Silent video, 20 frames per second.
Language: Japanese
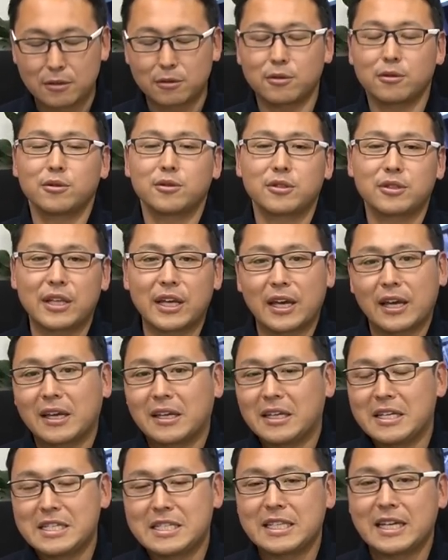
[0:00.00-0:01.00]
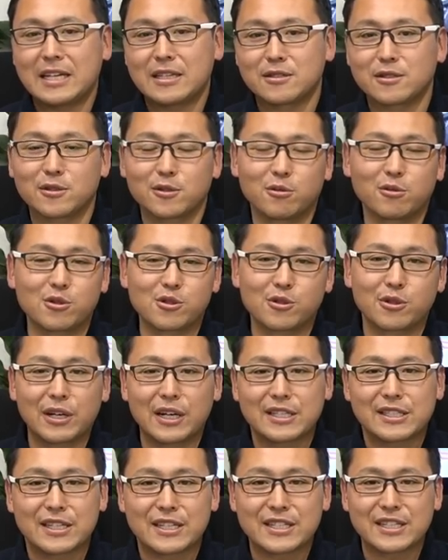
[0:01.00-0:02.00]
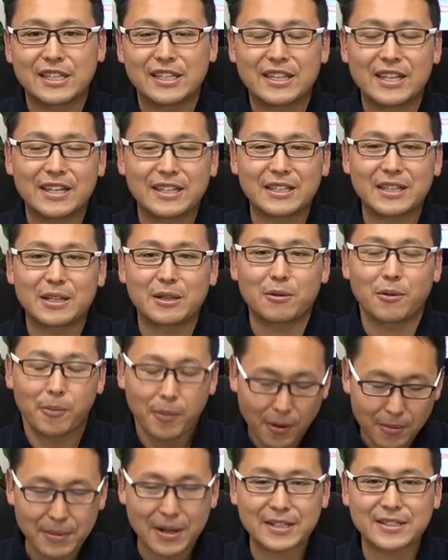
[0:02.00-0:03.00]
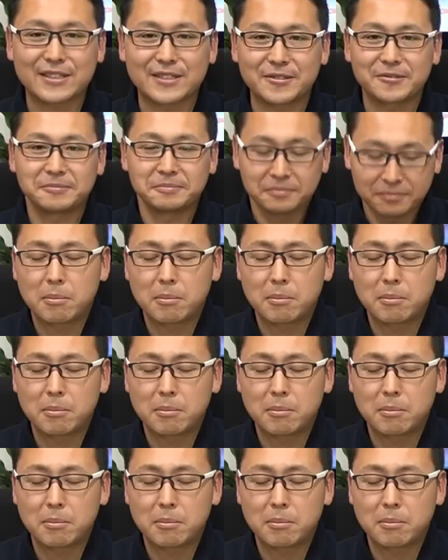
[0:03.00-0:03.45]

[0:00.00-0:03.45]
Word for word: ということでいち台ずつご紹介させていただきたいと思います。